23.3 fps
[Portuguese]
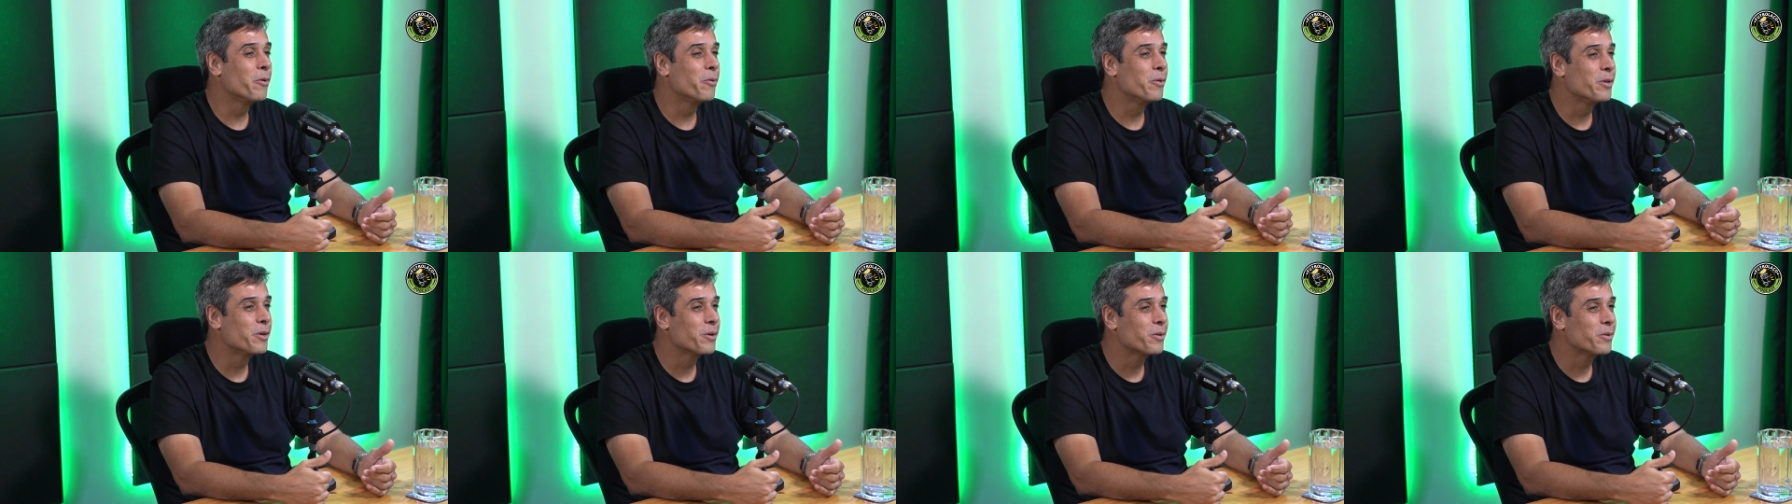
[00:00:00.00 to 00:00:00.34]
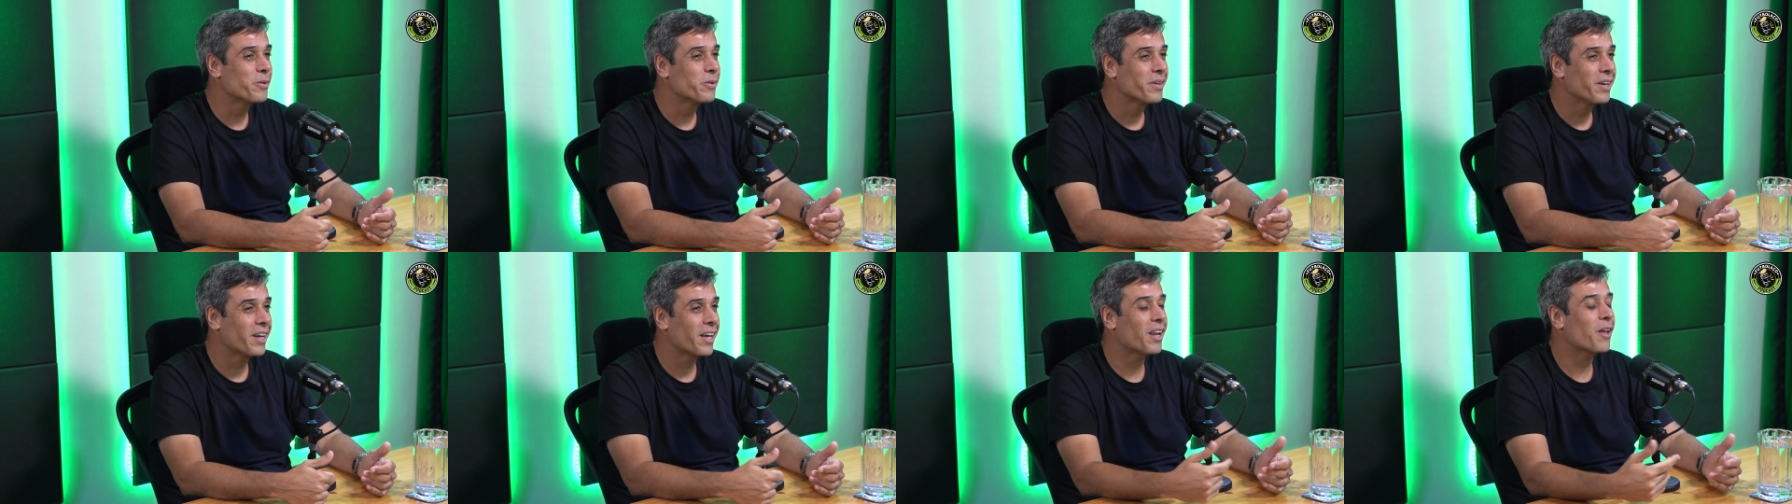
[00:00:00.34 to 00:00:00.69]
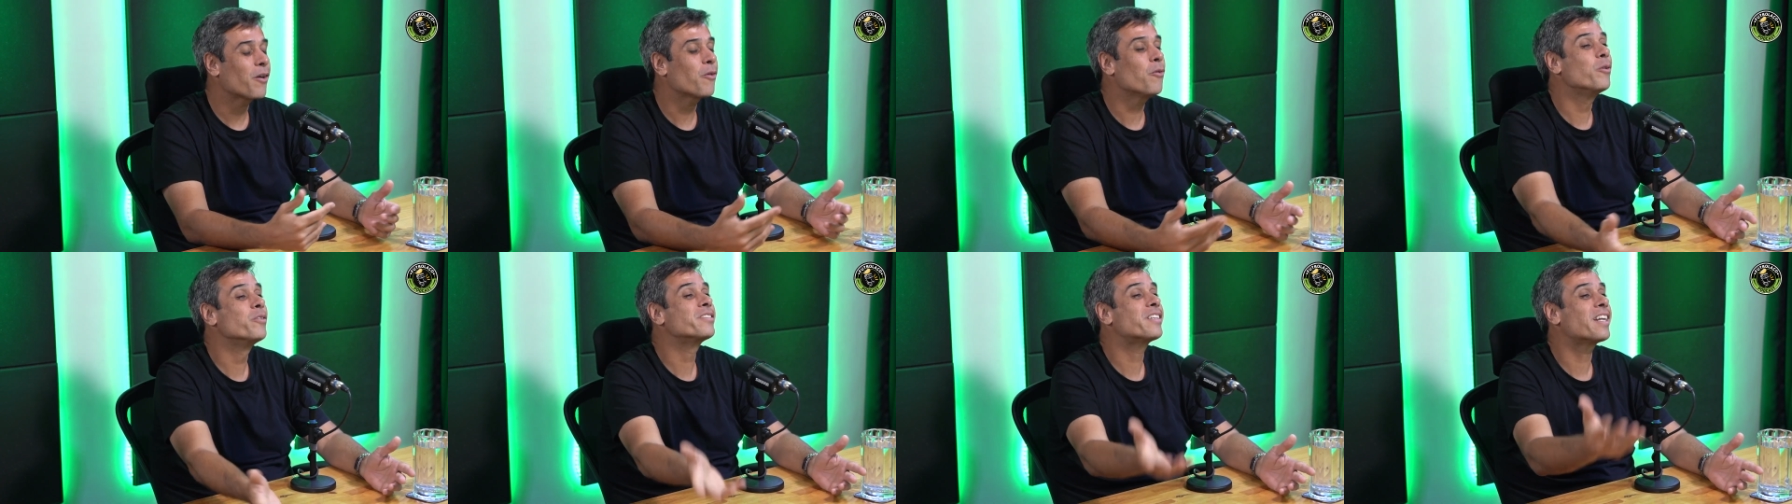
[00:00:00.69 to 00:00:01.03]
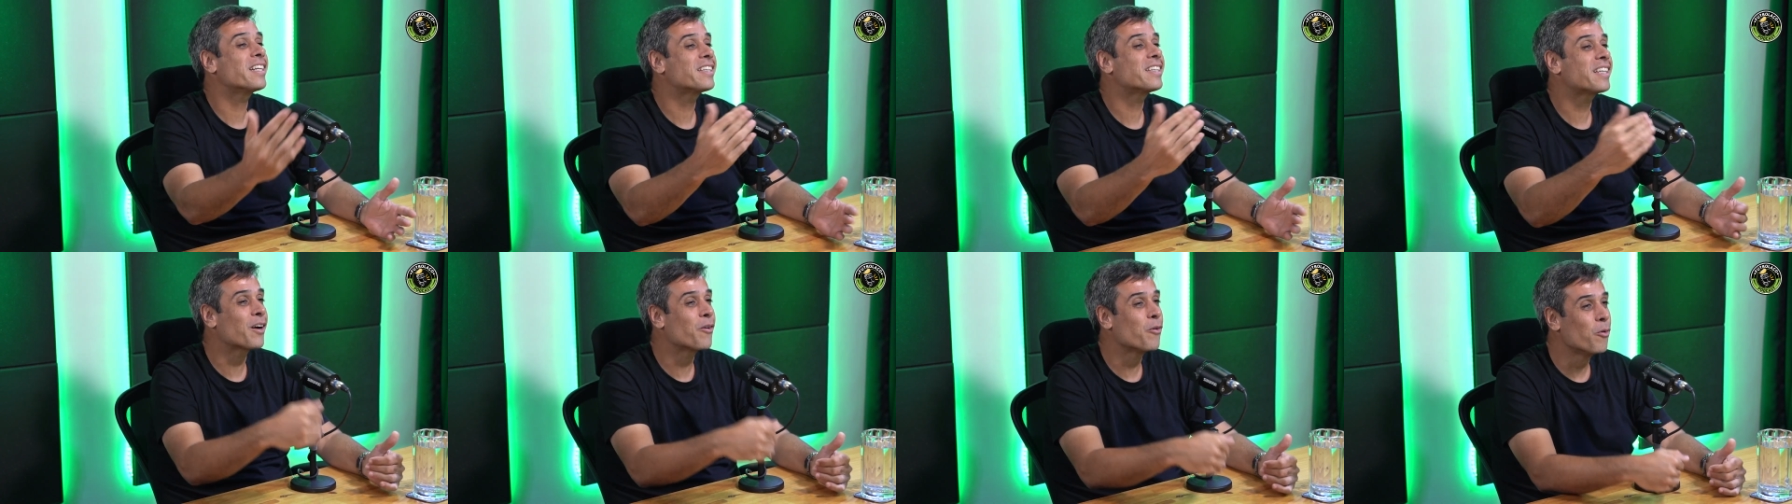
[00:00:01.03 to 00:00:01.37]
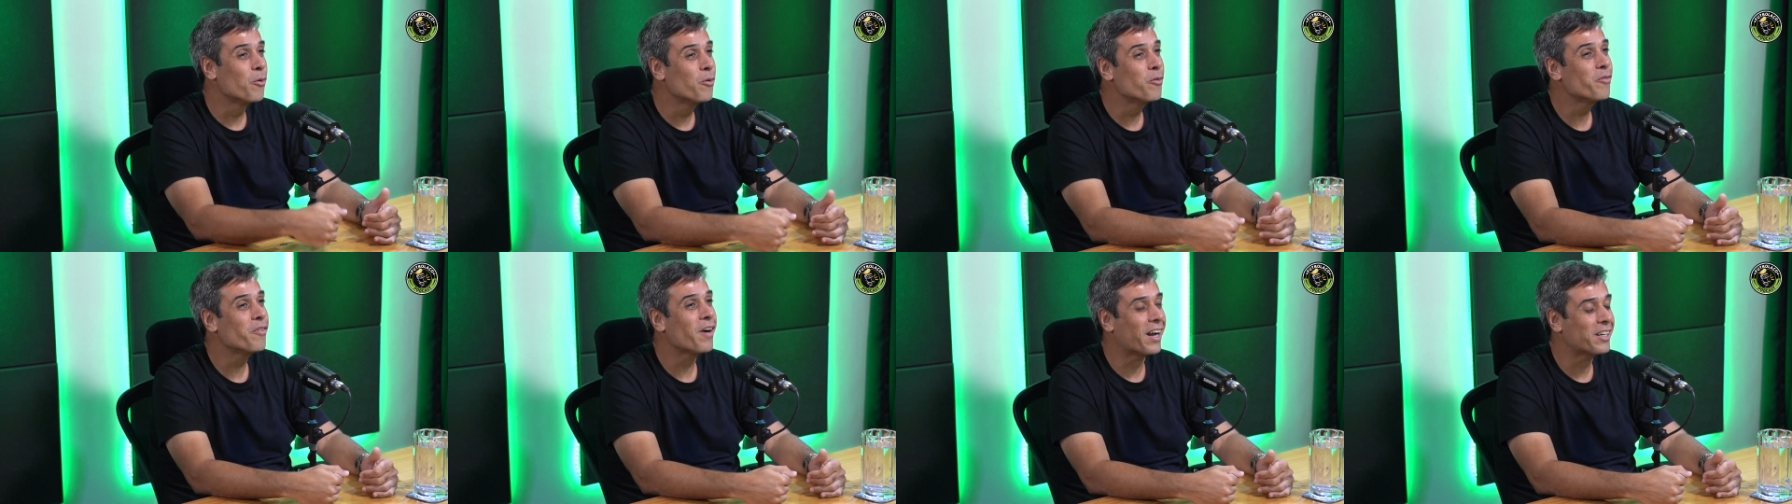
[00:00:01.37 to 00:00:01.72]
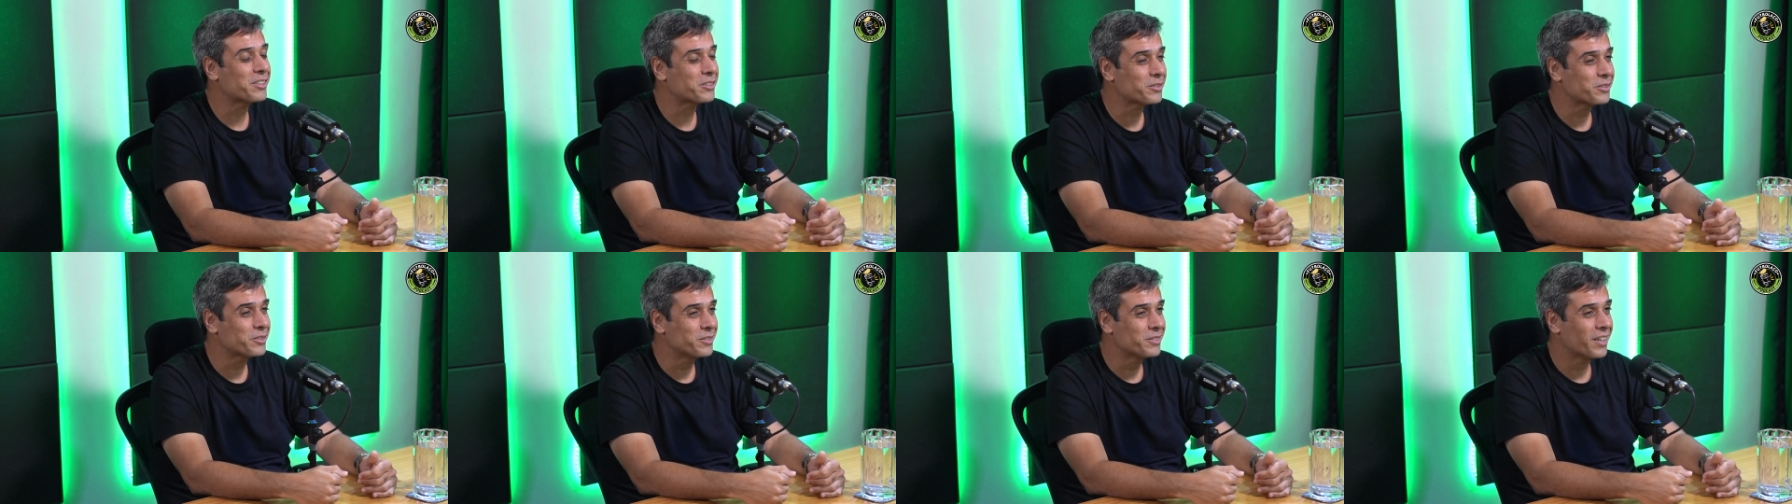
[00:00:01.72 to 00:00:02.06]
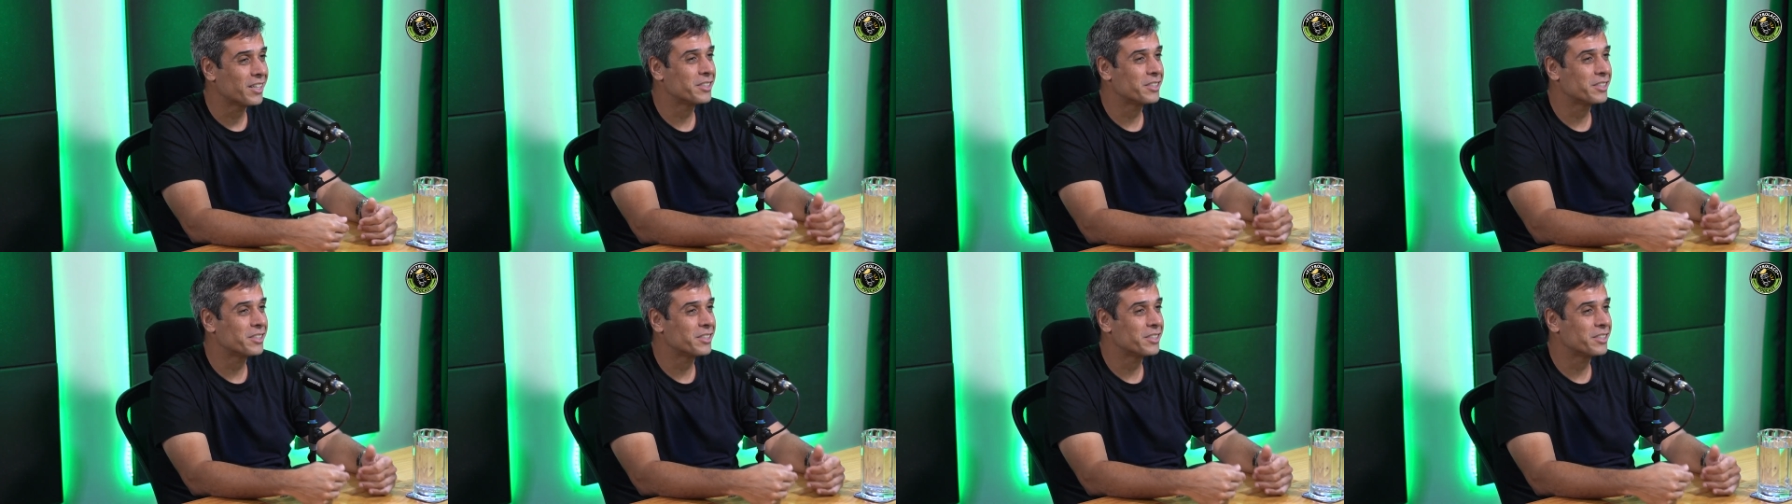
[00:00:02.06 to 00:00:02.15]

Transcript: Eurico, ela contra-atacou o Vasco,